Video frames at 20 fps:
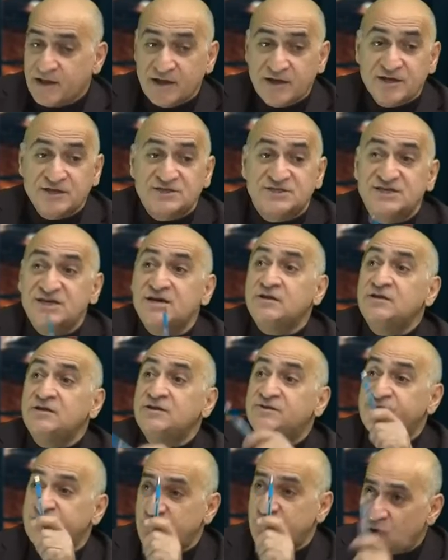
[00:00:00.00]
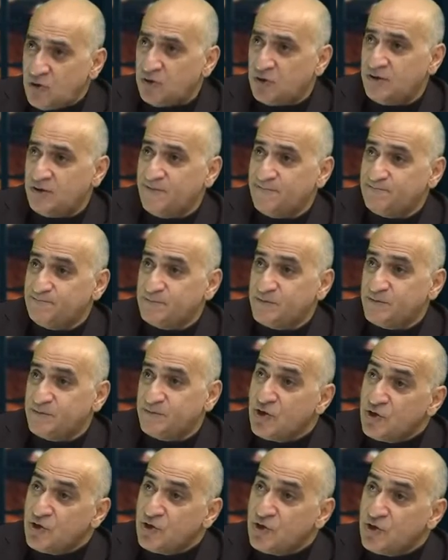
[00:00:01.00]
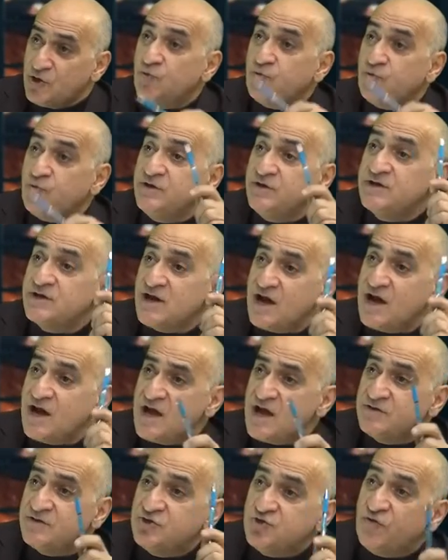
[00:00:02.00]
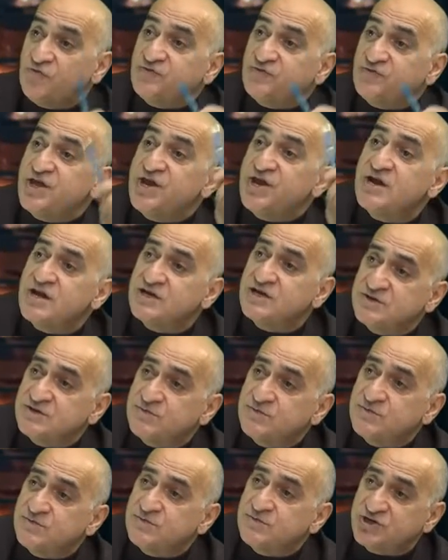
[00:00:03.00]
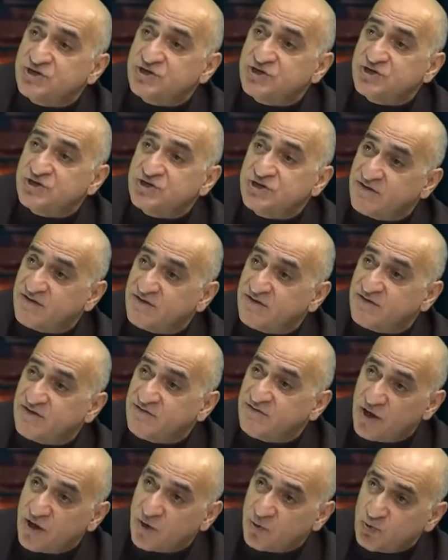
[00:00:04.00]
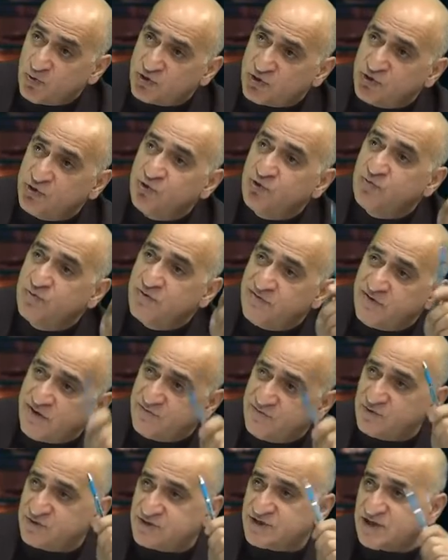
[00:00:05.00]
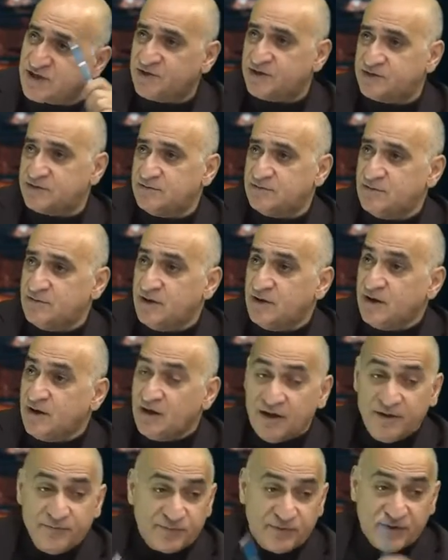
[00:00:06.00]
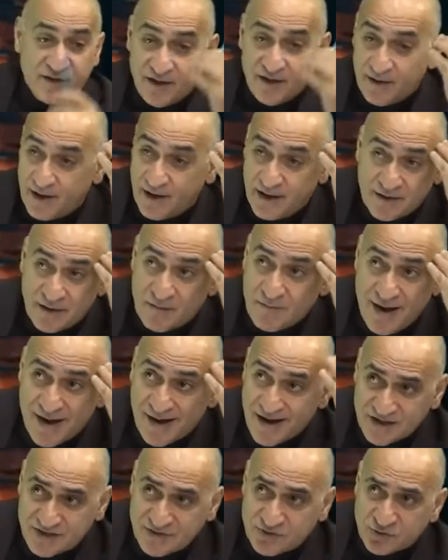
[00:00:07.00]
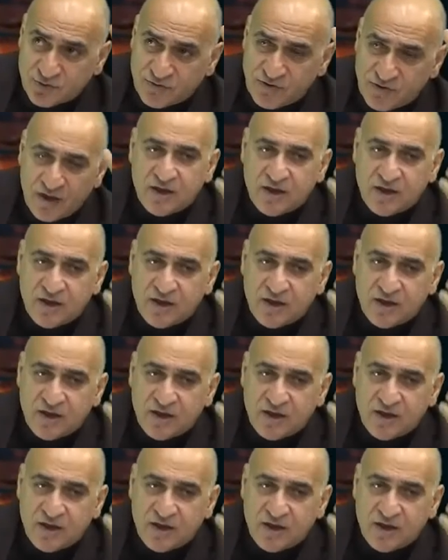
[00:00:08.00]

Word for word: делает все, чтобы Иран еще в три раза больше поставлял туда оружие и убивал его солдат. Это маразм что-то...